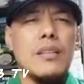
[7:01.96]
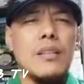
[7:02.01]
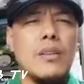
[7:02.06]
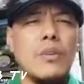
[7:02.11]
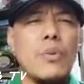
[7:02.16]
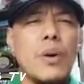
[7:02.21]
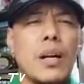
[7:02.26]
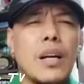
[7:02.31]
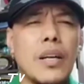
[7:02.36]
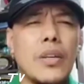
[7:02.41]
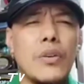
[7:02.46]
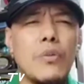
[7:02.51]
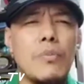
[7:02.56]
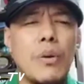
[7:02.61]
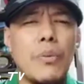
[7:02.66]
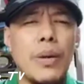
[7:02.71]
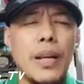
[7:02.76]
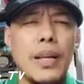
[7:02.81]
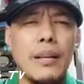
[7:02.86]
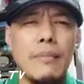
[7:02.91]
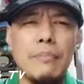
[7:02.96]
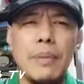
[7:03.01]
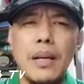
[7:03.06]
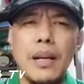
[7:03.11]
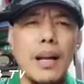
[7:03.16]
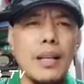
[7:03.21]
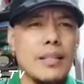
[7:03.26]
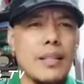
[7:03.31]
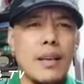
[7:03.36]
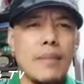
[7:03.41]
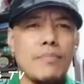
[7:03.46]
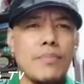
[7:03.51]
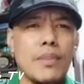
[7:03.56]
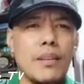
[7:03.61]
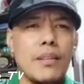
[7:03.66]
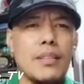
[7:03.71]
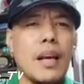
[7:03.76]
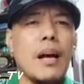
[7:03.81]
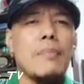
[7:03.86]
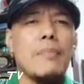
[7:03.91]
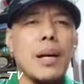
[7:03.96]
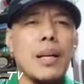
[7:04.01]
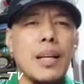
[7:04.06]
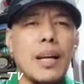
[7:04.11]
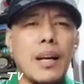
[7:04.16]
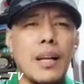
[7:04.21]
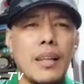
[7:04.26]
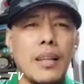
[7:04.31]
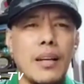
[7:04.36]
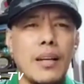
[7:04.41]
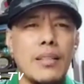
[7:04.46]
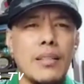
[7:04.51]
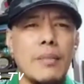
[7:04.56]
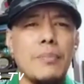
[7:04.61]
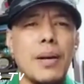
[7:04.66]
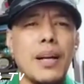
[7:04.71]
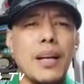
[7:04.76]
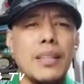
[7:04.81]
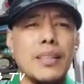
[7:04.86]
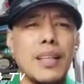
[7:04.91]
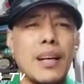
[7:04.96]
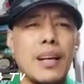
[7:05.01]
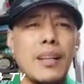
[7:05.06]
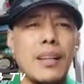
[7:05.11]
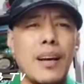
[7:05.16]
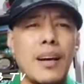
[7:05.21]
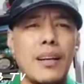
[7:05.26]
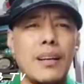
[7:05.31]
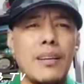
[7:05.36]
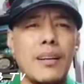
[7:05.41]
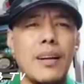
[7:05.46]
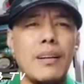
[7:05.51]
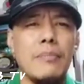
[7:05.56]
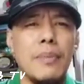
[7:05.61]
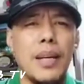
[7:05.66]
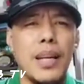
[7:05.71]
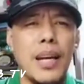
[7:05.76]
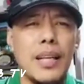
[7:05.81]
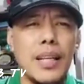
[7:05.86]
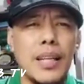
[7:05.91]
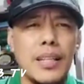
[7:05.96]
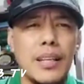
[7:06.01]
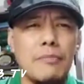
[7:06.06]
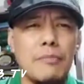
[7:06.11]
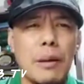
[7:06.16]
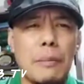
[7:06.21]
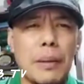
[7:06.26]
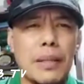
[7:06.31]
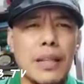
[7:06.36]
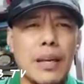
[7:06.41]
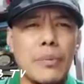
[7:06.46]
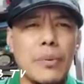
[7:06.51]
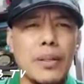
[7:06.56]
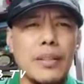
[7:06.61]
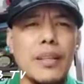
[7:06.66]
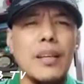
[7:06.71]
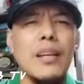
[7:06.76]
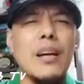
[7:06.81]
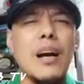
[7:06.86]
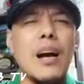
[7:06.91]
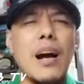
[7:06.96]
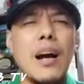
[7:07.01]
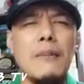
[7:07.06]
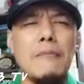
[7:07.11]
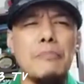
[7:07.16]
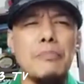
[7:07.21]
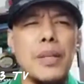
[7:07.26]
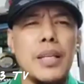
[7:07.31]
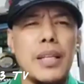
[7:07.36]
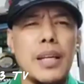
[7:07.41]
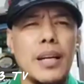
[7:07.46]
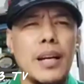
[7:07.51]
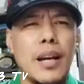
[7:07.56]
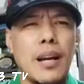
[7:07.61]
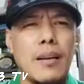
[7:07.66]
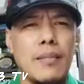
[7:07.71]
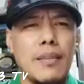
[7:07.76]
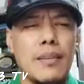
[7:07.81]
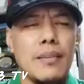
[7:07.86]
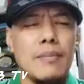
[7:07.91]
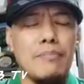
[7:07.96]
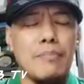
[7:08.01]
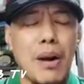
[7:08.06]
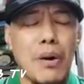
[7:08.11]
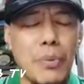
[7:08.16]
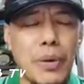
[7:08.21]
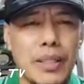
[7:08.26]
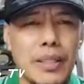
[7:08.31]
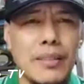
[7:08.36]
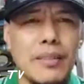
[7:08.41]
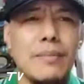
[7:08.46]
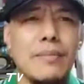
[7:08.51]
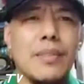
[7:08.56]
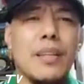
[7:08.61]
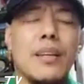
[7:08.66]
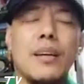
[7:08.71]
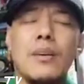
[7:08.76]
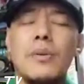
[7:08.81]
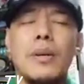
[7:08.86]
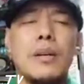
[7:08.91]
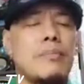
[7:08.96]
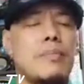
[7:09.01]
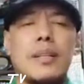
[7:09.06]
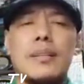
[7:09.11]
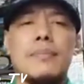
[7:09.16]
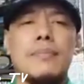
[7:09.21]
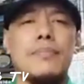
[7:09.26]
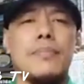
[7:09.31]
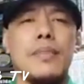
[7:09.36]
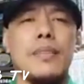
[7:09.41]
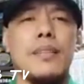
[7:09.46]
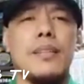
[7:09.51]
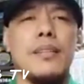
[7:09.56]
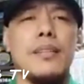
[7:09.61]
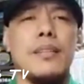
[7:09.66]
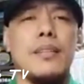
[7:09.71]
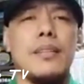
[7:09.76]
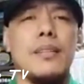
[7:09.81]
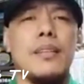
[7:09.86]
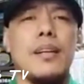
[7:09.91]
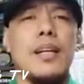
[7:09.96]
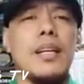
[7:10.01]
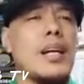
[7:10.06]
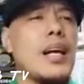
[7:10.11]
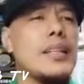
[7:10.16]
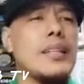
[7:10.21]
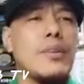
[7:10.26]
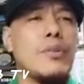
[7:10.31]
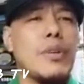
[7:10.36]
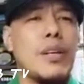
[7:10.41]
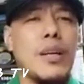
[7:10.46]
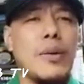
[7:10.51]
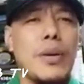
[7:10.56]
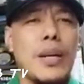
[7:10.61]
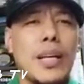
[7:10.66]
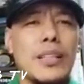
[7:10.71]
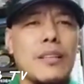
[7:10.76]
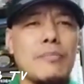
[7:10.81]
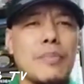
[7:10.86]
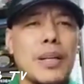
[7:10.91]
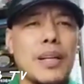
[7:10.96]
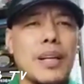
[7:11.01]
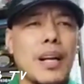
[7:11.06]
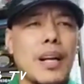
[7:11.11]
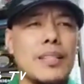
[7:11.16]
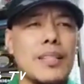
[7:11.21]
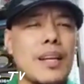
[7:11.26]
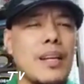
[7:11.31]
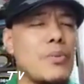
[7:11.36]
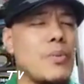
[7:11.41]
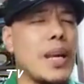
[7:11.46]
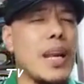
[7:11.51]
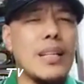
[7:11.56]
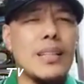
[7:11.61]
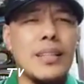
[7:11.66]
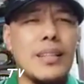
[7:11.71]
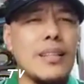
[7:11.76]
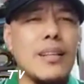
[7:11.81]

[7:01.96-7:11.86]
huwag kayong mawala ng pag-asa sa habag ng Allah. Sa pagtatang Allah, ang palaging nagpapatawad, ang pinaka maawain. Allahu Akbar. Kaya kahit anong nagawa nating pagkakasala, wala,